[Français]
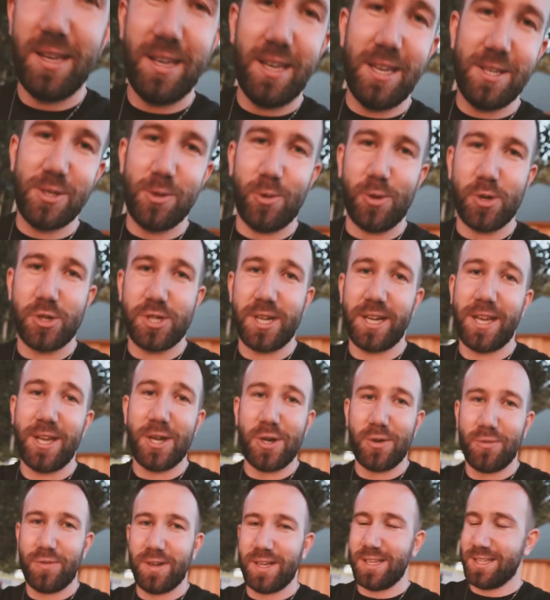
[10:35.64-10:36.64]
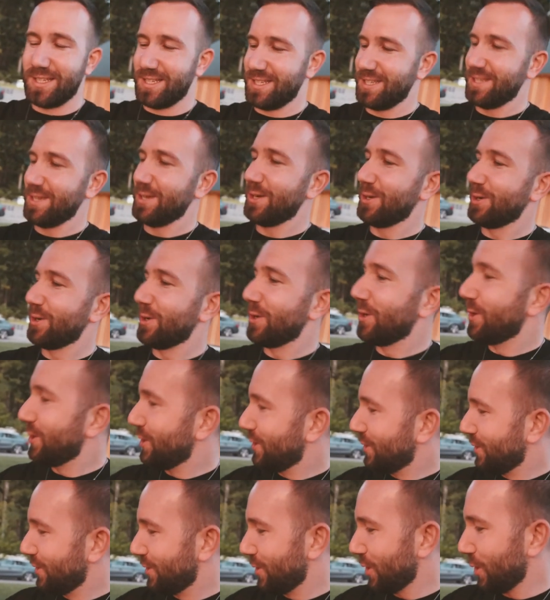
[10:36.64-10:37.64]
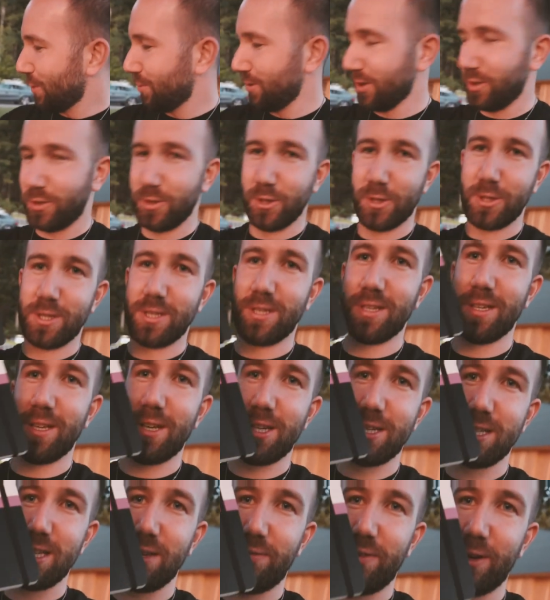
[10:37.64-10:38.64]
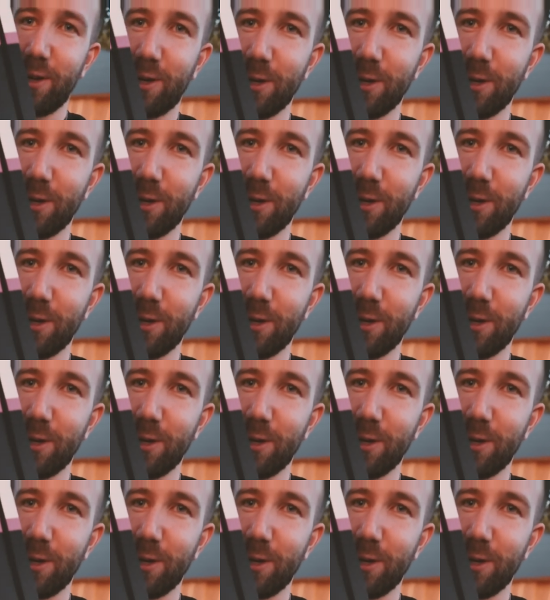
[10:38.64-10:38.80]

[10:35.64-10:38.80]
Ils auront chacun en fait leur bloc-notes. Je les ai fait